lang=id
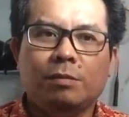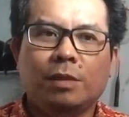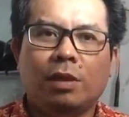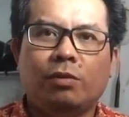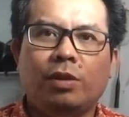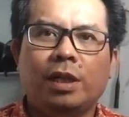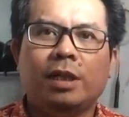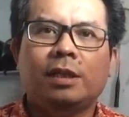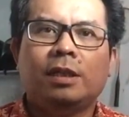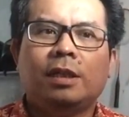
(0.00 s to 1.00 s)

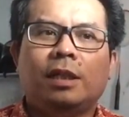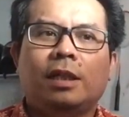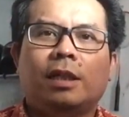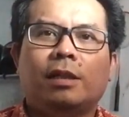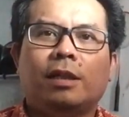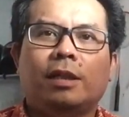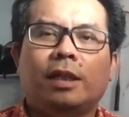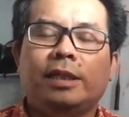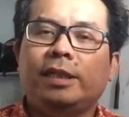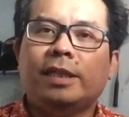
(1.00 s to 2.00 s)
bahwa uh,
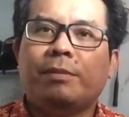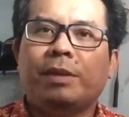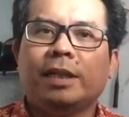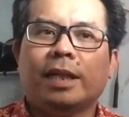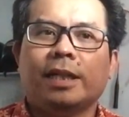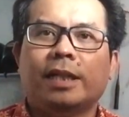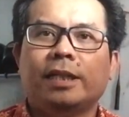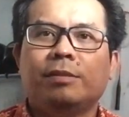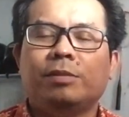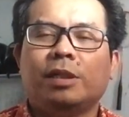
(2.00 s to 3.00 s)
ini nyaman gak ya,
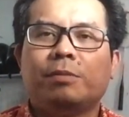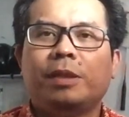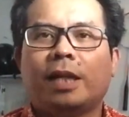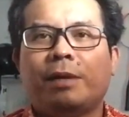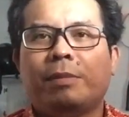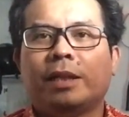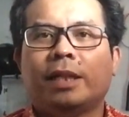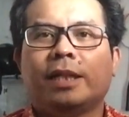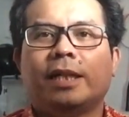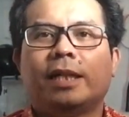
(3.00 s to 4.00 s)
ini benar-benar aman
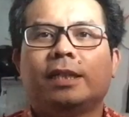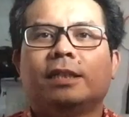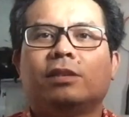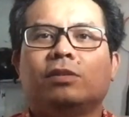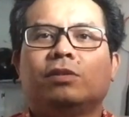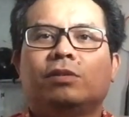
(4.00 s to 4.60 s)
gak ya gitu.